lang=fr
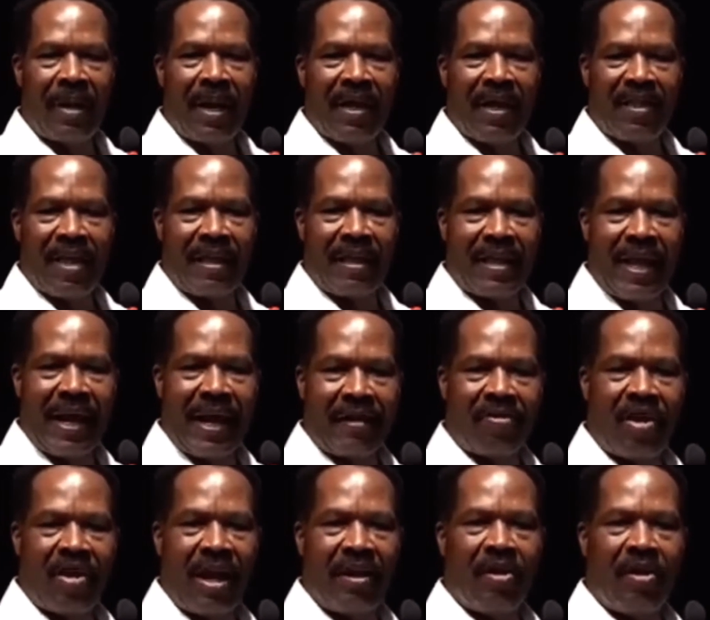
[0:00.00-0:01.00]
les
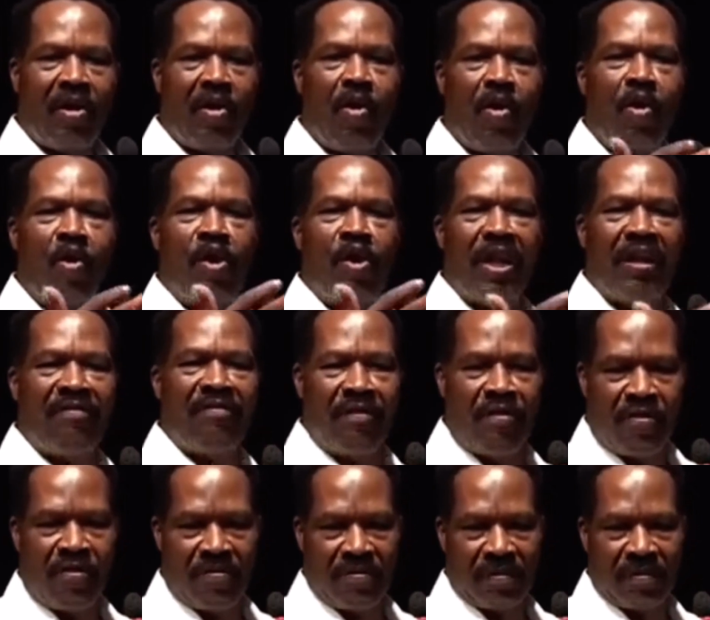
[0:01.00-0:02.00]
intellectuels de haut
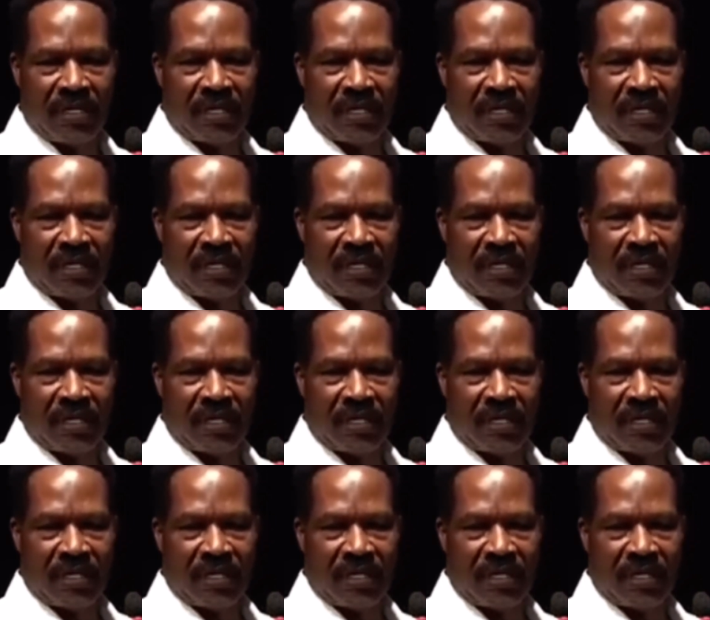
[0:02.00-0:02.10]
niveau.